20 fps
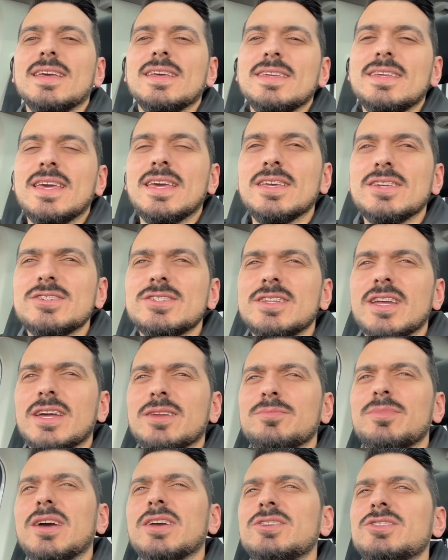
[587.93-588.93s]

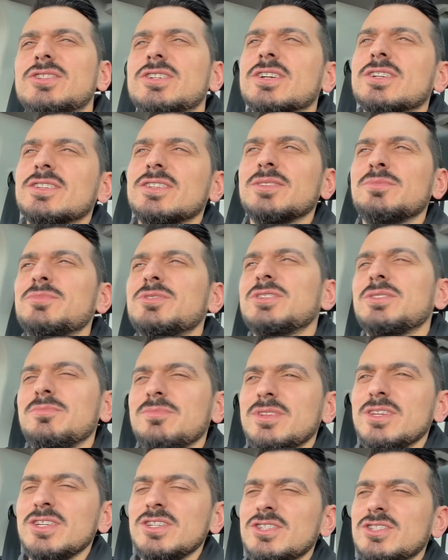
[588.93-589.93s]
Gençler ben çıktım.
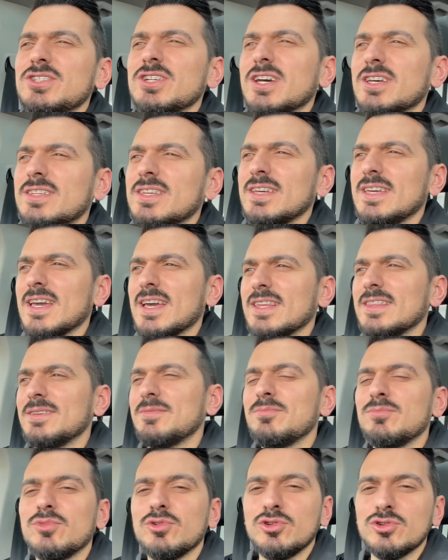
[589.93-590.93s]
Şimdi inşaata geldim.
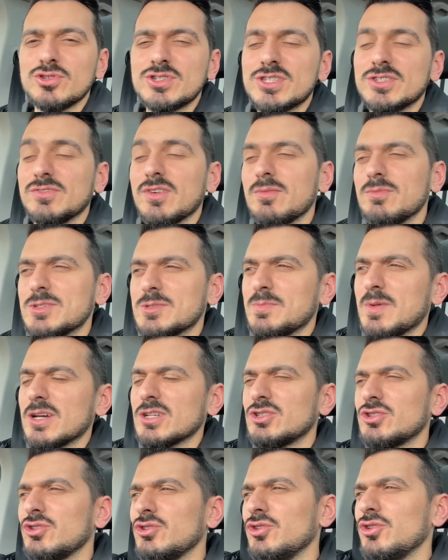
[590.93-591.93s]
Bugün sıvamız
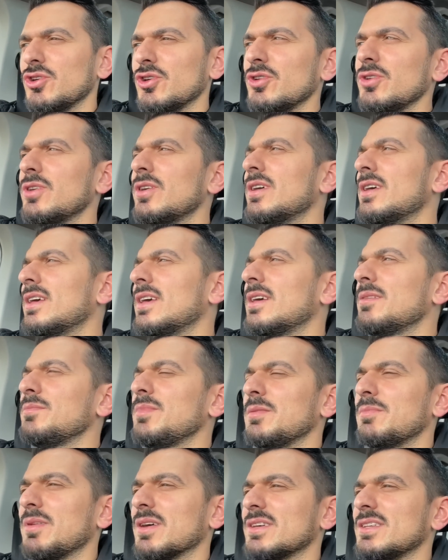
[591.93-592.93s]
başlıyor.
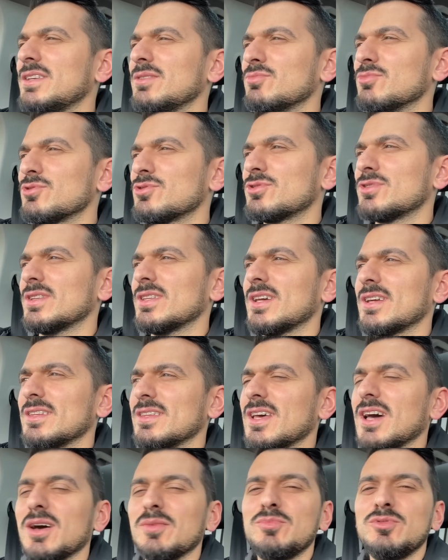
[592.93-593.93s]
Bir bakayım ustalar ne
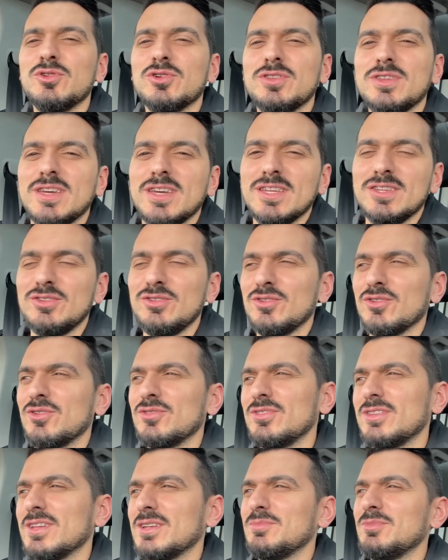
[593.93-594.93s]
yapıyor, ne ediyor
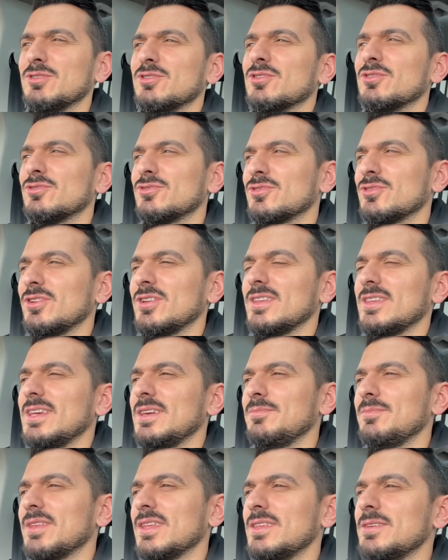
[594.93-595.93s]
onları bir kontrol
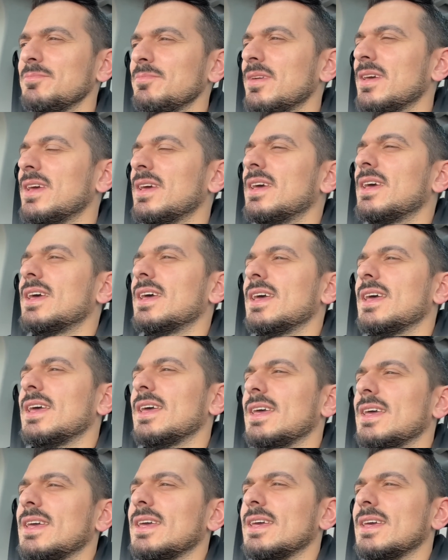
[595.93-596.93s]
edeyim dedim.
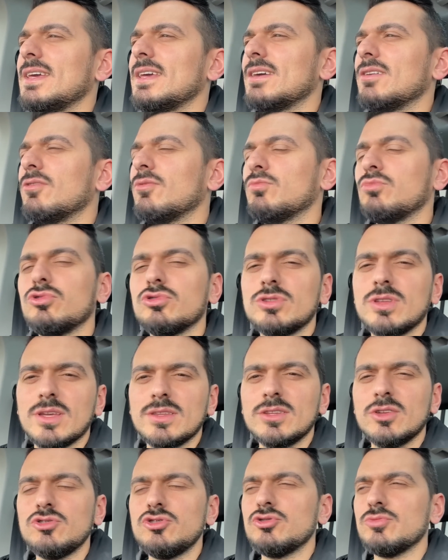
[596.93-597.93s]
Ee, buradan
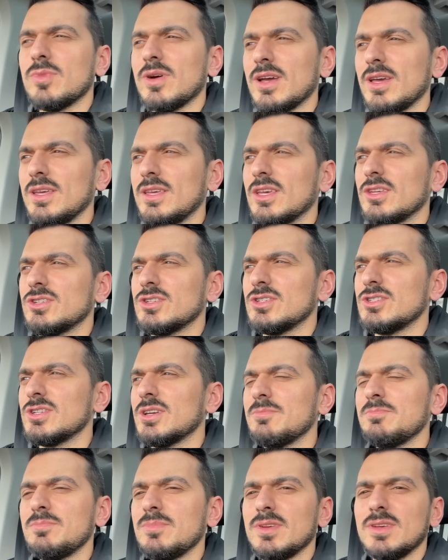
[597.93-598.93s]
da Cuma'ya geçeceğim.